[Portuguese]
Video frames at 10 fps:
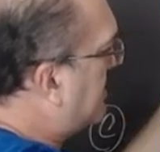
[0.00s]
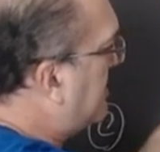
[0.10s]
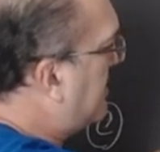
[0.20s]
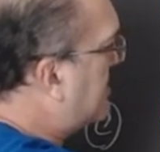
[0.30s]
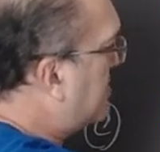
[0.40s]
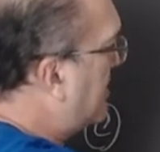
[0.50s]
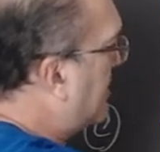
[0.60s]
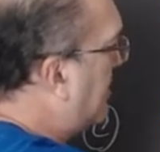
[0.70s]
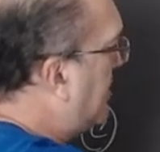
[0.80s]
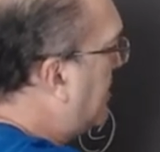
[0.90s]
e isso
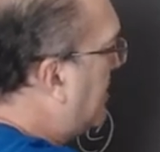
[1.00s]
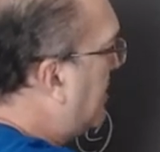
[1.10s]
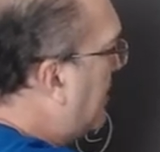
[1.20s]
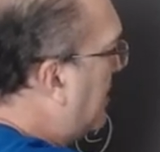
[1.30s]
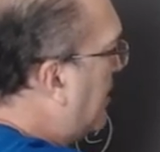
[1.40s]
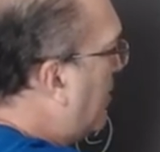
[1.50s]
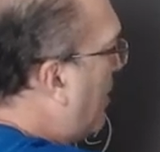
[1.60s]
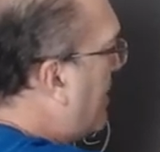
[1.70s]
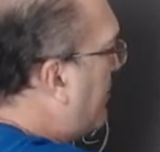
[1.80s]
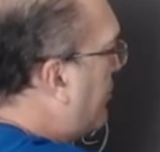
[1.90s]
aqui
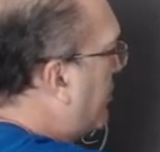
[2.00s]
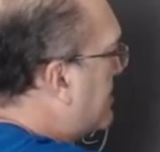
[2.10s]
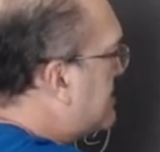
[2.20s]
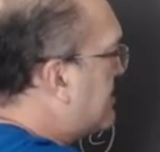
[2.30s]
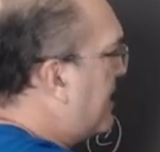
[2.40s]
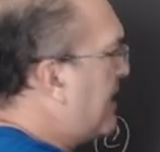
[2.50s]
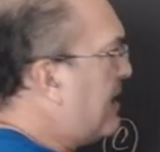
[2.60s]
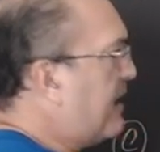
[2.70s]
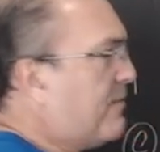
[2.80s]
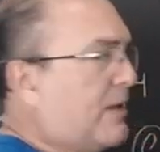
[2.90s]
igual a 2
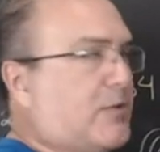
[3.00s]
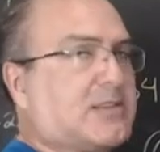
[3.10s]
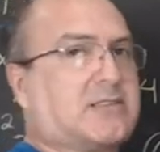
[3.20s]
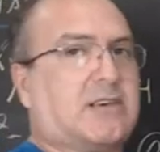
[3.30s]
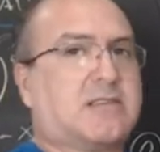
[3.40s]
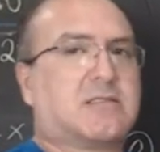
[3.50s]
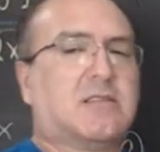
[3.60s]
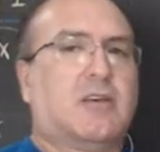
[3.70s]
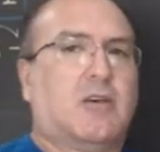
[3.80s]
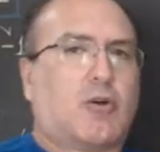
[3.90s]
elevado a 6.
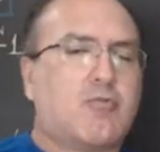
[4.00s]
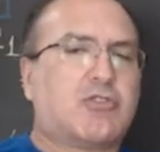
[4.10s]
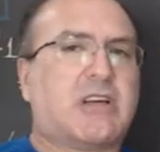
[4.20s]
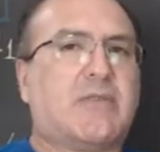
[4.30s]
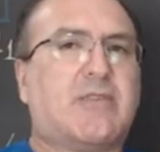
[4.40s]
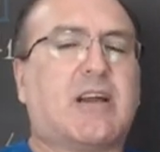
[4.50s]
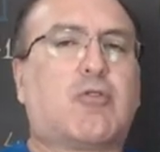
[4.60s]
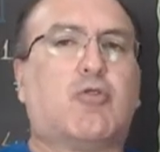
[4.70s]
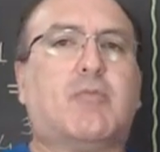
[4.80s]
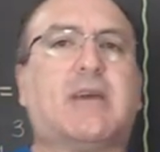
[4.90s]
Como eu já havia
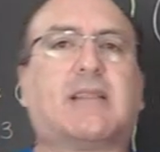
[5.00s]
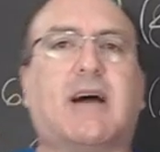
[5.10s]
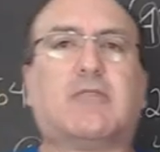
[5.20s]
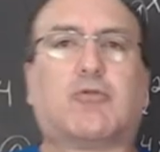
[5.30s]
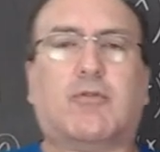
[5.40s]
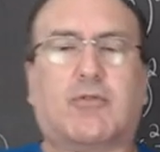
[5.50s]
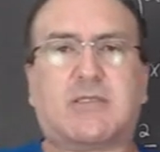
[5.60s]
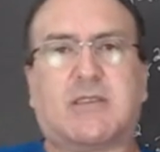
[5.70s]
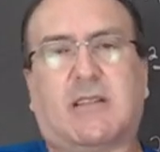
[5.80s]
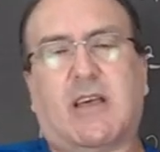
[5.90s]
comentado com
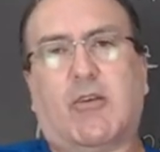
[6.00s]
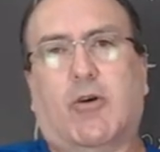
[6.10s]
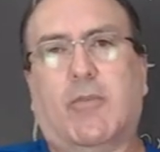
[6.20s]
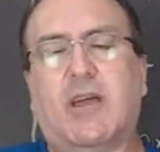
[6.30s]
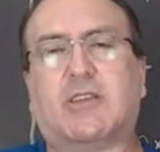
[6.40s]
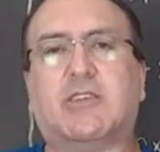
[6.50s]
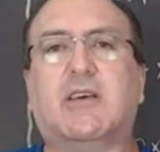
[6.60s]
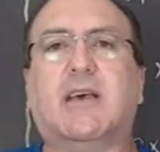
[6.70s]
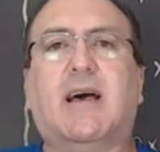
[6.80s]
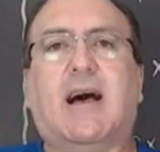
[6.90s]
você anteriormente,
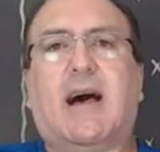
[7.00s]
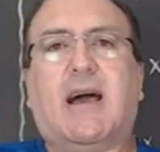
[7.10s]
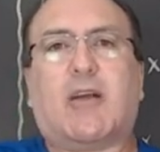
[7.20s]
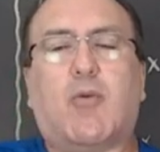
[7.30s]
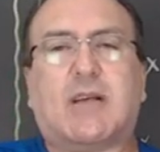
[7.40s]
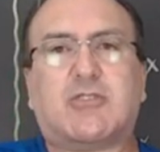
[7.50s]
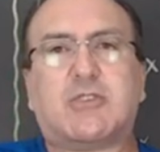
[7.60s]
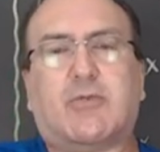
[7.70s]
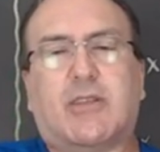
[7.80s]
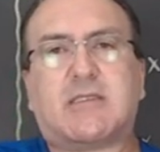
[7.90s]
a equação
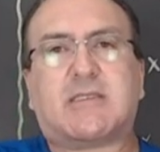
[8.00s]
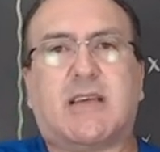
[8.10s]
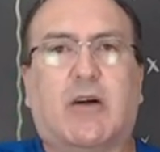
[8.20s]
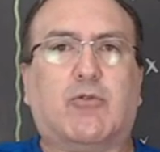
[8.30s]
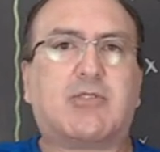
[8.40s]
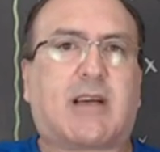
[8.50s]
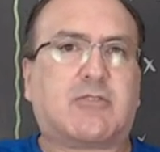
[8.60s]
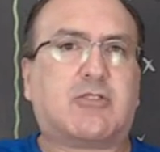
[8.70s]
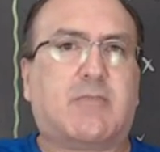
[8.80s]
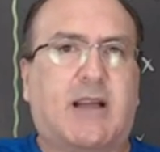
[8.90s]
exponencial nos
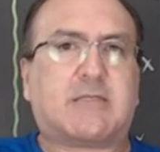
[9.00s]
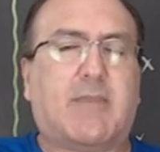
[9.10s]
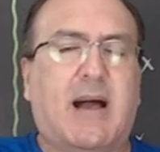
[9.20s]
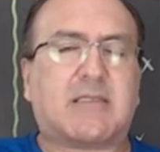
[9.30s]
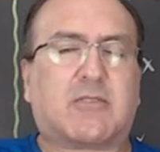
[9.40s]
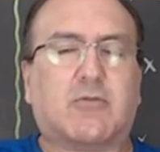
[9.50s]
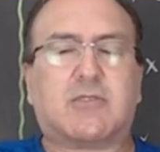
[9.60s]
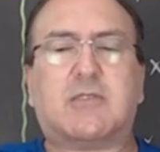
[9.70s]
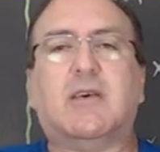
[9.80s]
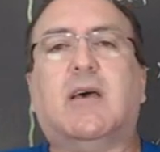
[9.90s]
casos mais
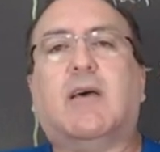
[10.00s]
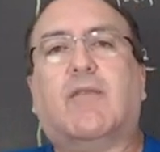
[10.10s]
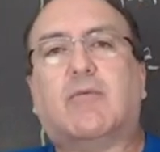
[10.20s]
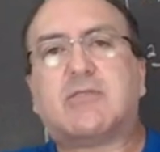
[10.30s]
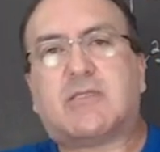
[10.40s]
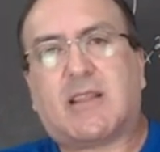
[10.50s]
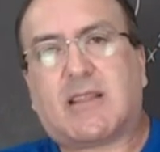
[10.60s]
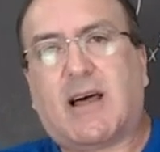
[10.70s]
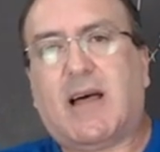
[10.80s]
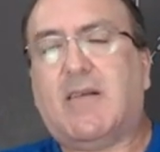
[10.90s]
básicos, vamos
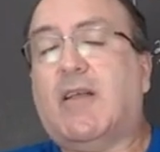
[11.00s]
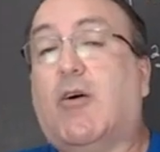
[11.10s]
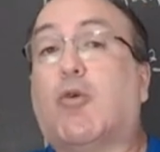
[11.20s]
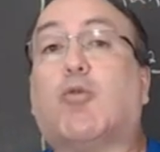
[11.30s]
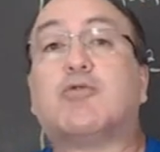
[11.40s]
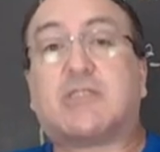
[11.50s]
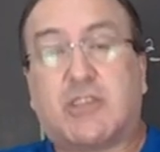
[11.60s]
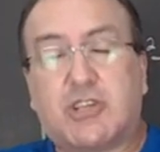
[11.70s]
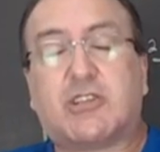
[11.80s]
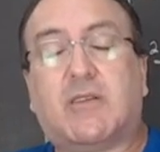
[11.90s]
tentar, ou
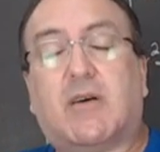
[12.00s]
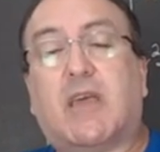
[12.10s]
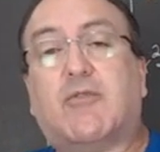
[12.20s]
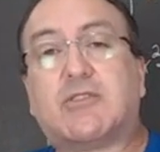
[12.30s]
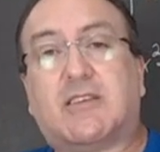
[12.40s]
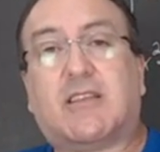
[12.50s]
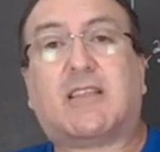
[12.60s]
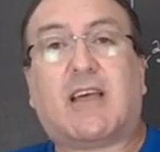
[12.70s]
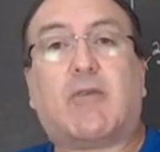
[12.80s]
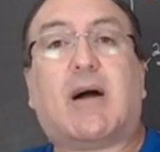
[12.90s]
consiste em você
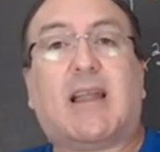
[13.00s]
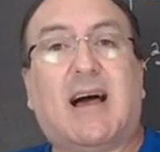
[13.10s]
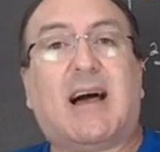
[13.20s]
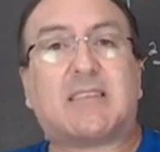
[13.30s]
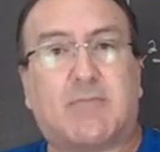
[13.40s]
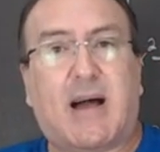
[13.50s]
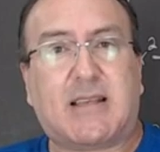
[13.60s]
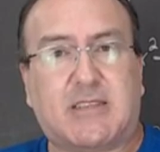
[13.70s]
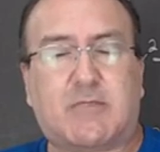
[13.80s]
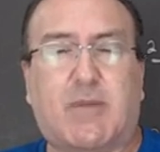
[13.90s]
tentar igualar as
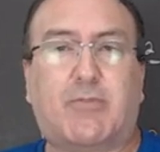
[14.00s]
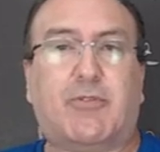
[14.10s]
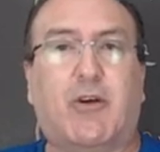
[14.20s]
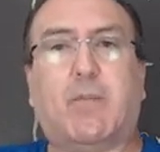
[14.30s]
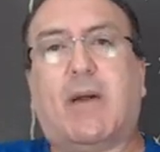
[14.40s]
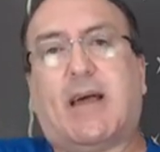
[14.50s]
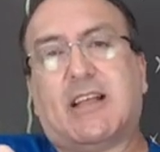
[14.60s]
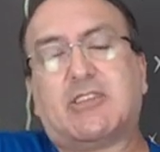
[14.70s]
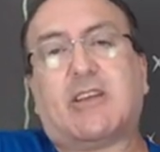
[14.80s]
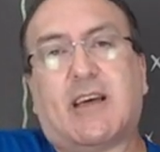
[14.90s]
bases para poder operar
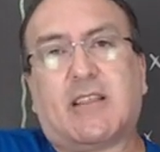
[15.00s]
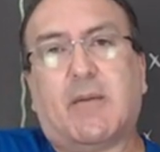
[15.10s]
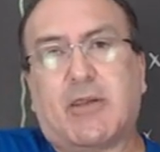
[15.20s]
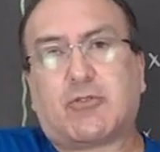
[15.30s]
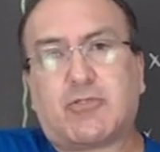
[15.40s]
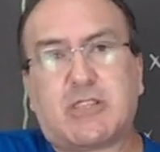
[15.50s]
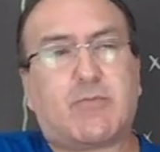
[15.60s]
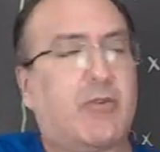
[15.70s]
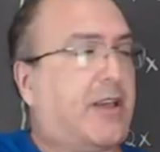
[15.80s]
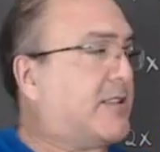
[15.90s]
diretamente com os
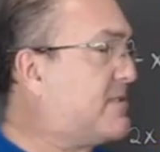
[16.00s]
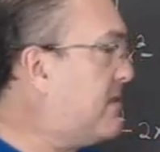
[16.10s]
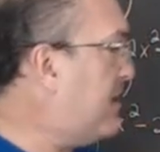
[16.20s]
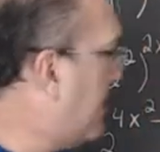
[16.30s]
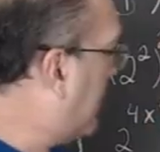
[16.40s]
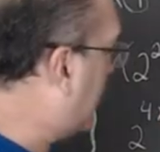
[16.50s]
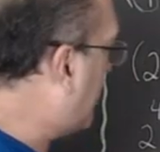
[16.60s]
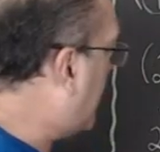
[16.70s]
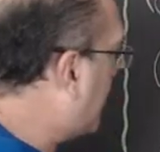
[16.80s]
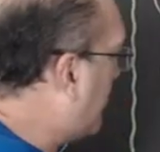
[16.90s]
expoentes.
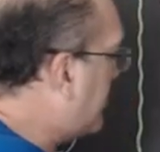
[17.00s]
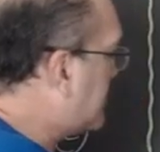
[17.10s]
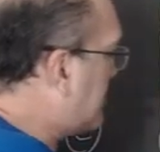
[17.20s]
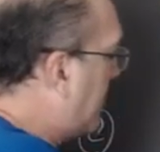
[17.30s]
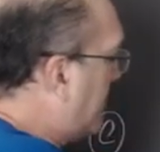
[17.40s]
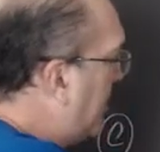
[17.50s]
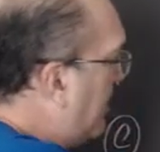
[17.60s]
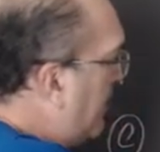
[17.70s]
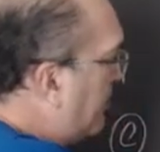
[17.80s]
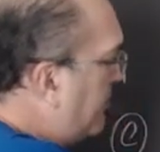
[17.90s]
Então aqui, olha só,
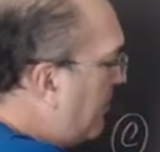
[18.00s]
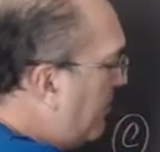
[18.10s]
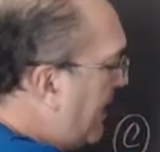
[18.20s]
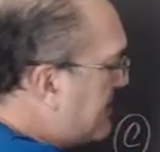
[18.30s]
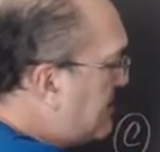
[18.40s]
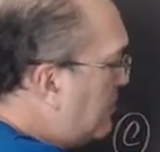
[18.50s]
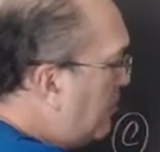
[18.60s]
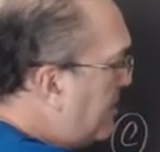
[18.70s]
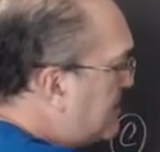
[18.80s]
eu tenho base 2